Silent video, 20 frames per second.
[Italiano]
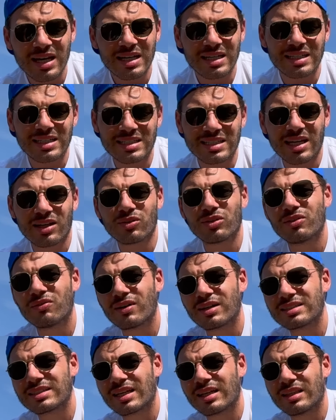rischiano di
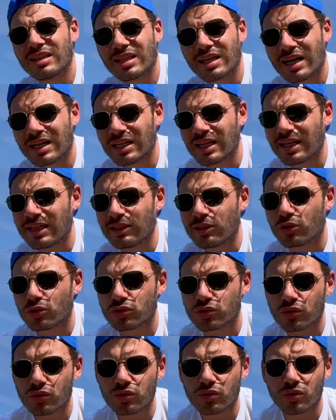far scantare il
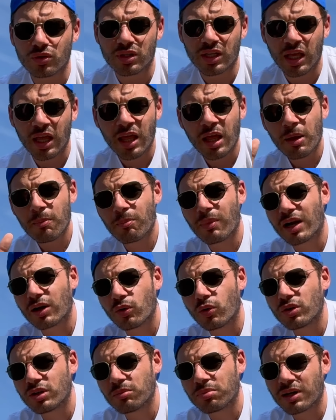nostro drone, ma
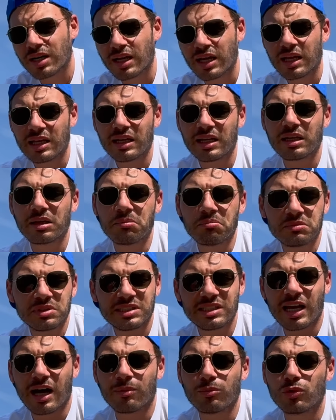con i paraeliche
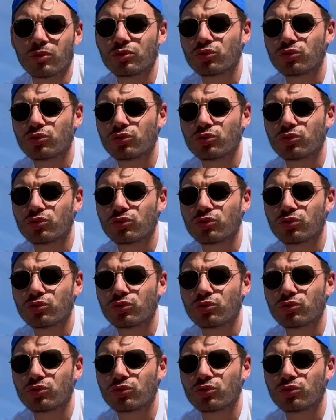siamo